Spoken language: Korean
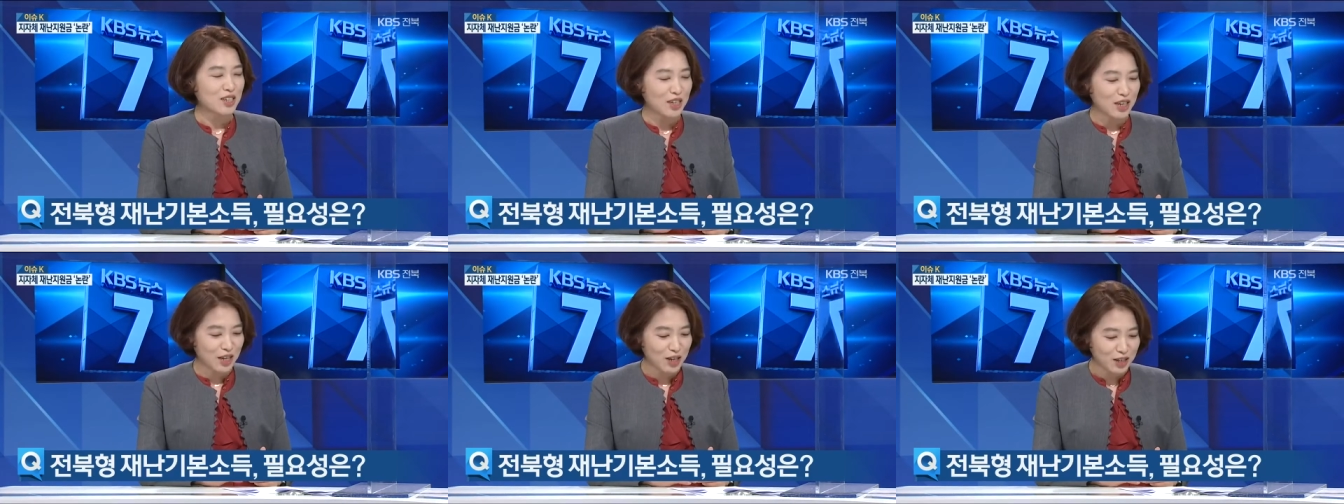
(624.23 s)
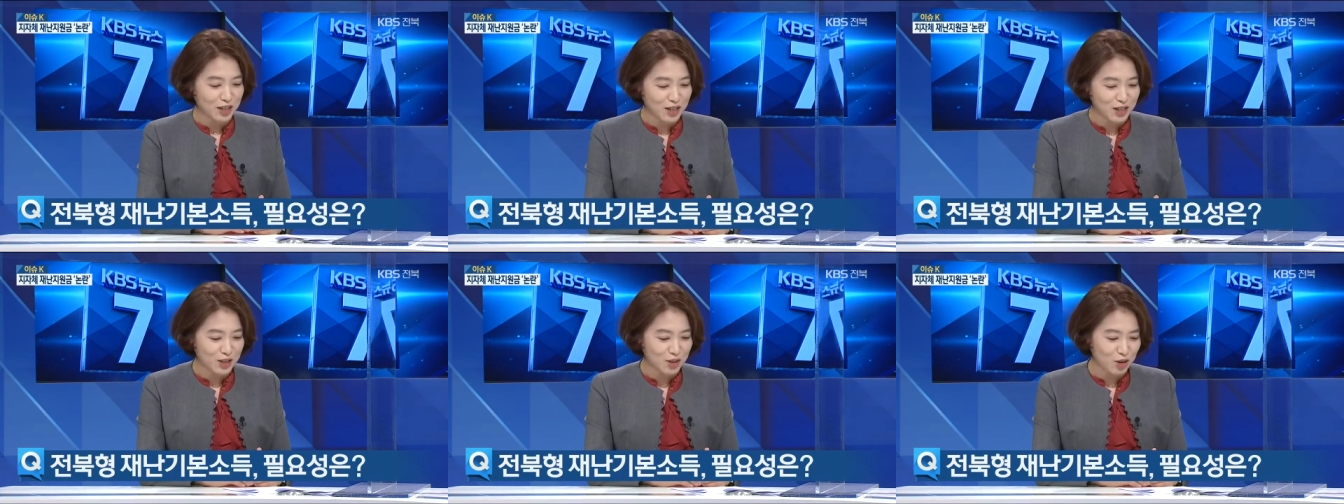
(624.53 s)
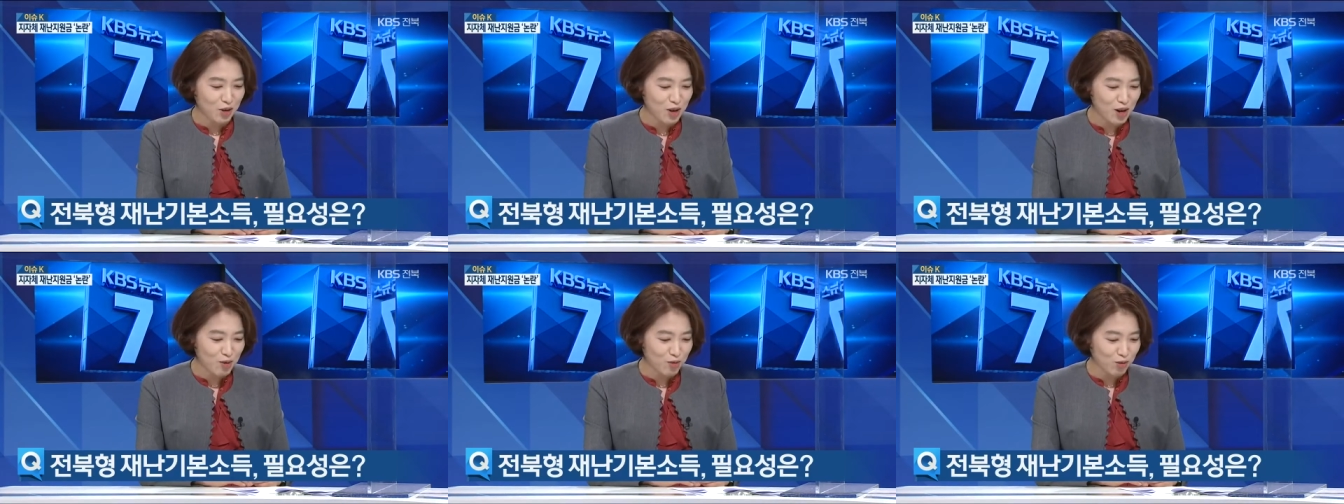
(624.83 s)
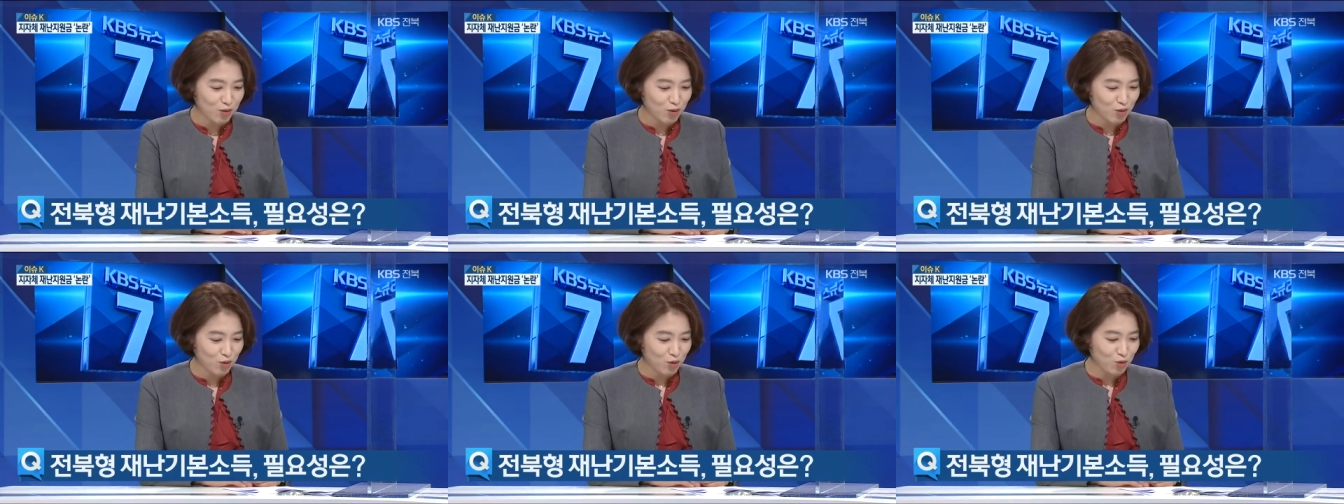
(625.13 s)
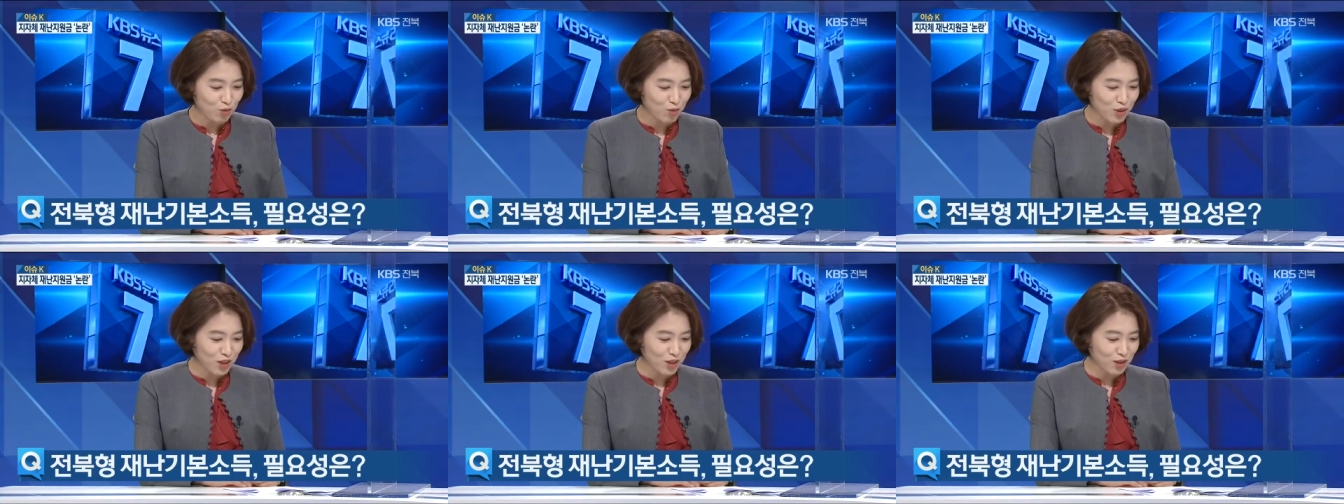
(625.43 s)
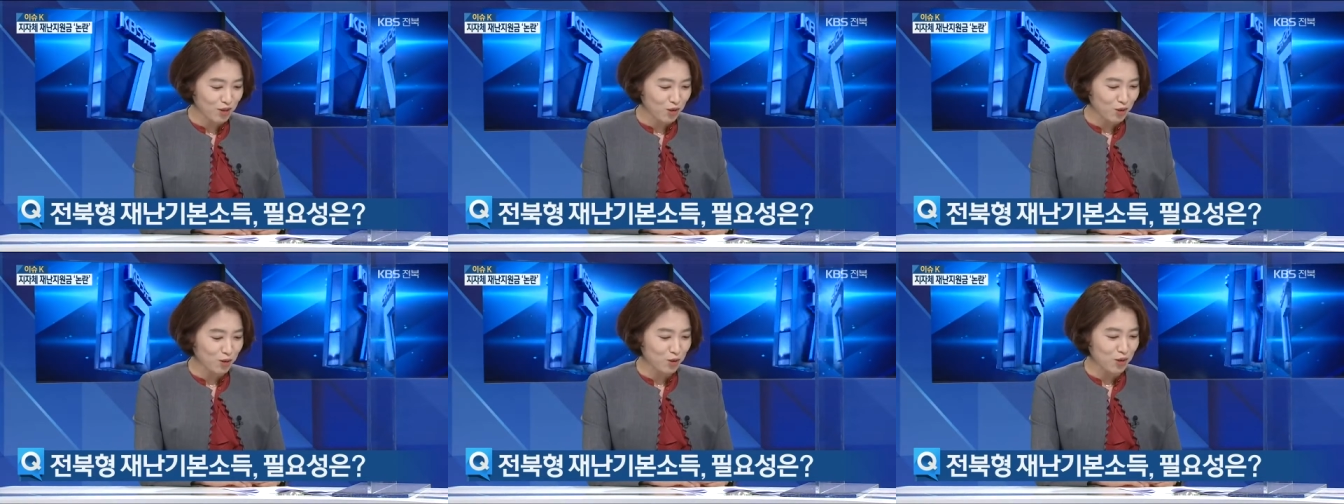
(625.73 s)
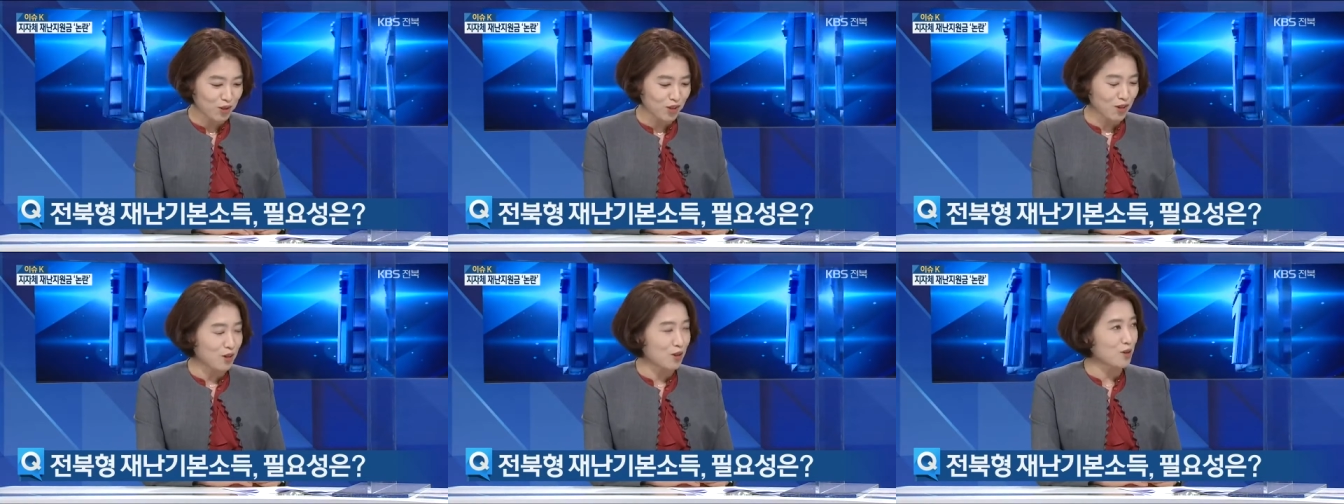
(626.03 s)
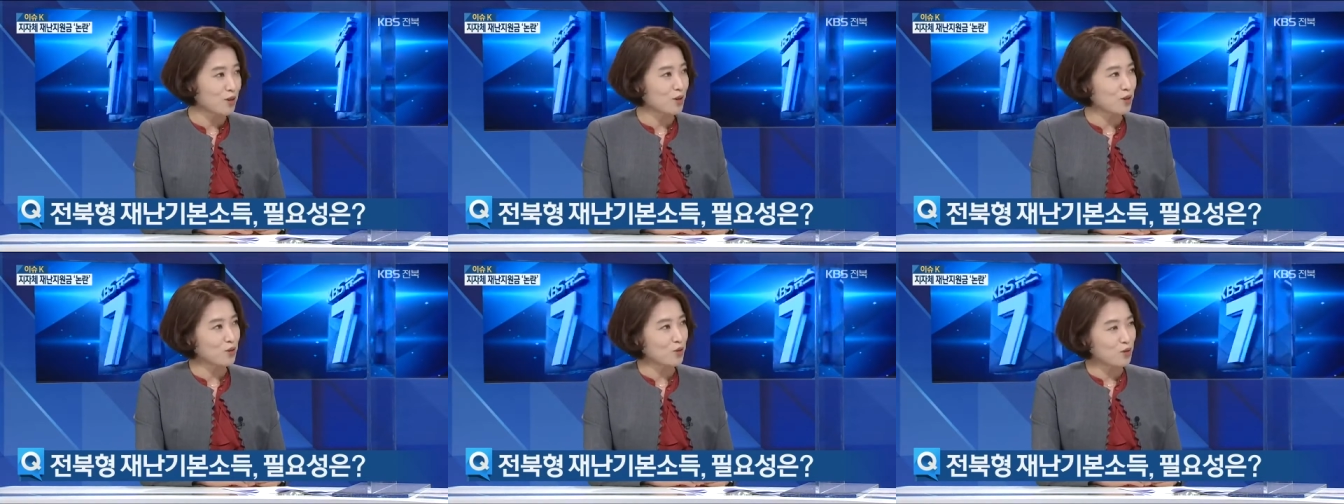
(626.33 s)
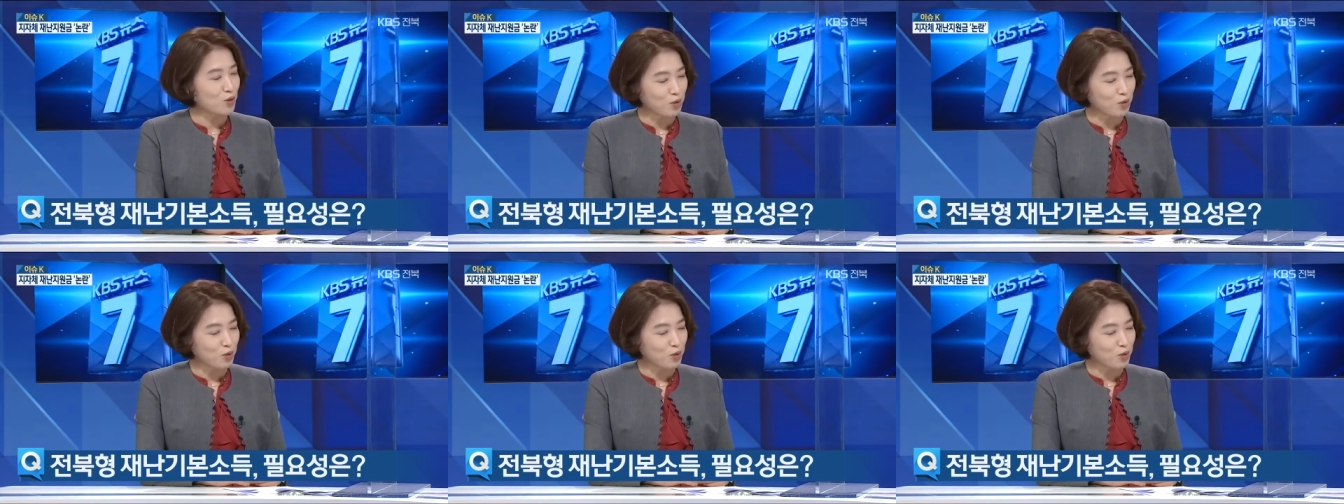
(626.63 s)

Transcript: 예, 이 전라북도 주민으로서 음...